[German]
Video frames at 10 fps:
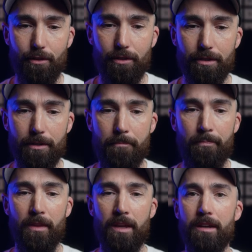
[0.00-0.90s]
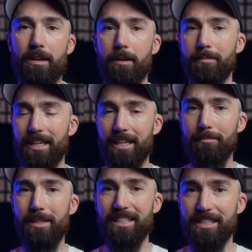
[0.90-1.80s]
konnte. Ähm, der
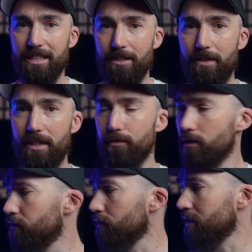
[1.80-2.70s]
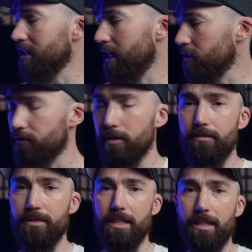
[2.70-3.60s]
Gimbal an sich wiegt
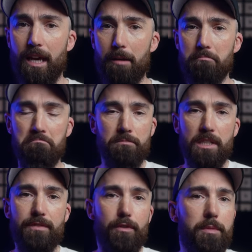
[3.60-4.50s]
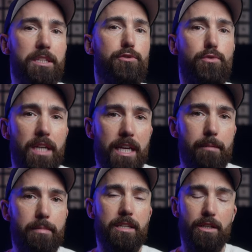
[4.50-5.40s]
551 Gramm, ist für mich jetzt
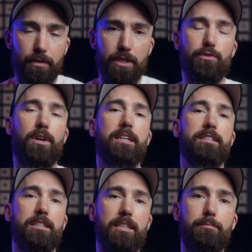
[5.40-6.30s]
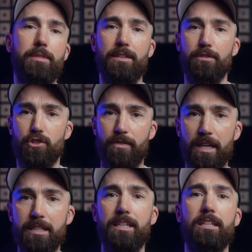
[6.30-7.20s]
unerheblich. Ich finde sogar, dass ein Gimbal etwas
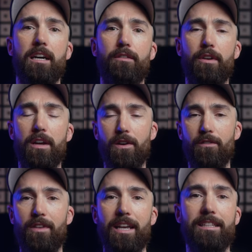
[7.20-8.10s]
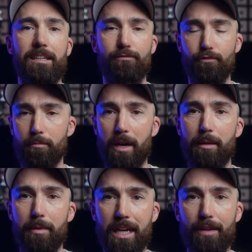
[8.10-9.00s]
schwerer sein darf, weil er dann für
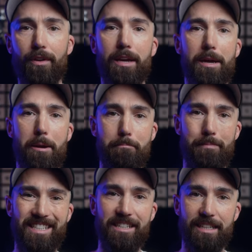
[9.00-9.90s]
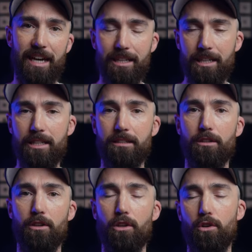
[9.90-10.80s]
meine Begriffe besser an der Hand
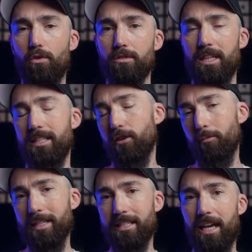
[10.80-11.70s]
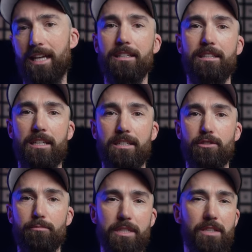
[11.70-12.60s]
liegt und dann sich auch besser handeln
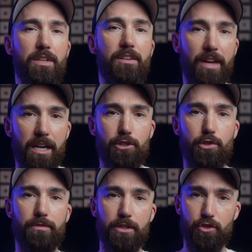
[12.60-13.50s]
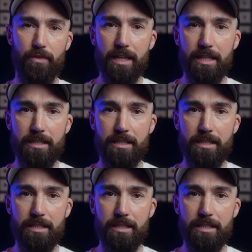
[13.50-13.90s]
lässt, so ein bisschen wie ein Werkzeug, was schwerer